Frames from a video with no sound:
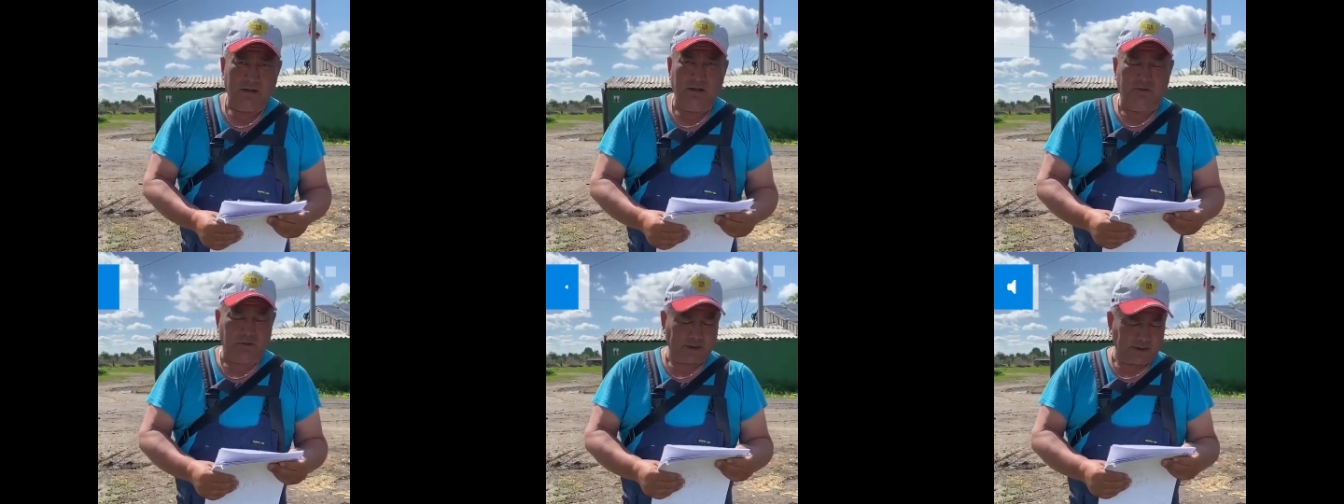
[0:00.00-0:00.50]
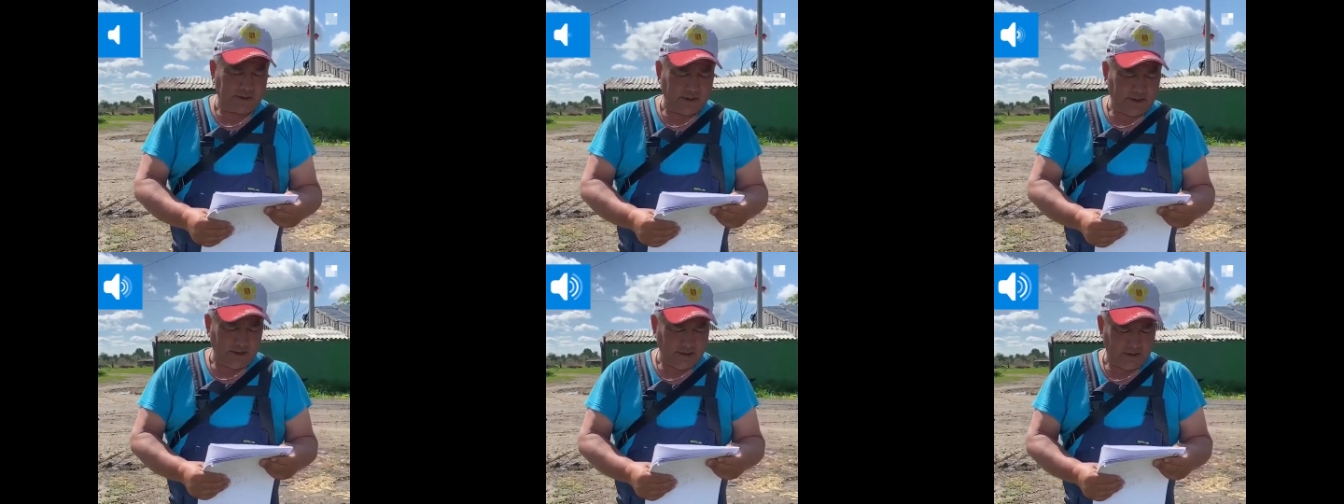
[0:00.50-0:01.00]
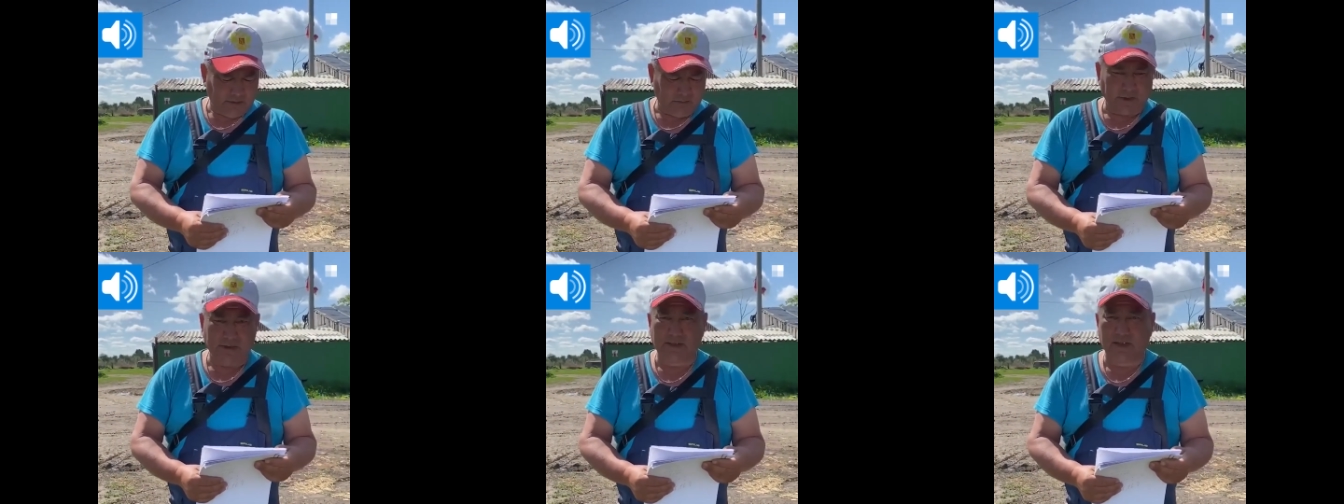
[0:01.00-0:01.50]
Ситуация у
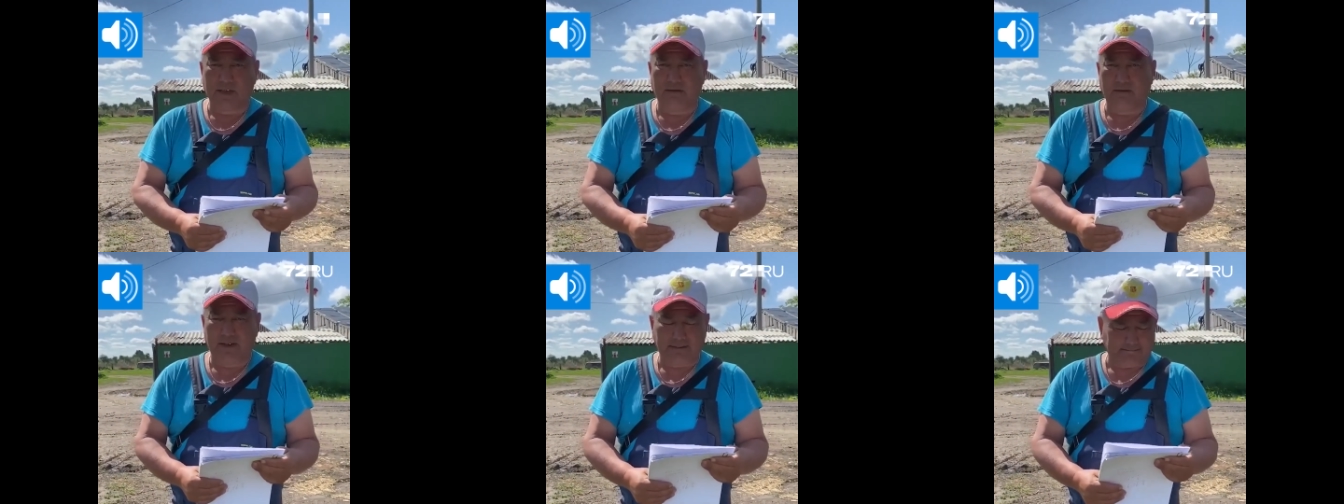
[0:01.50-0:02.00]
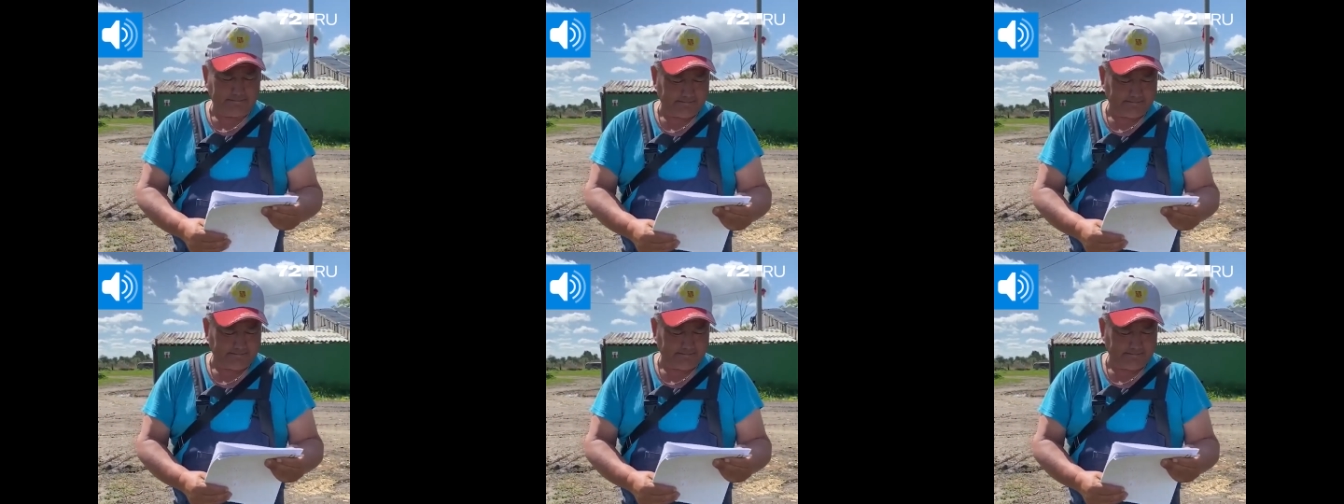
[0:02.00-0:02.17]
нас таковая.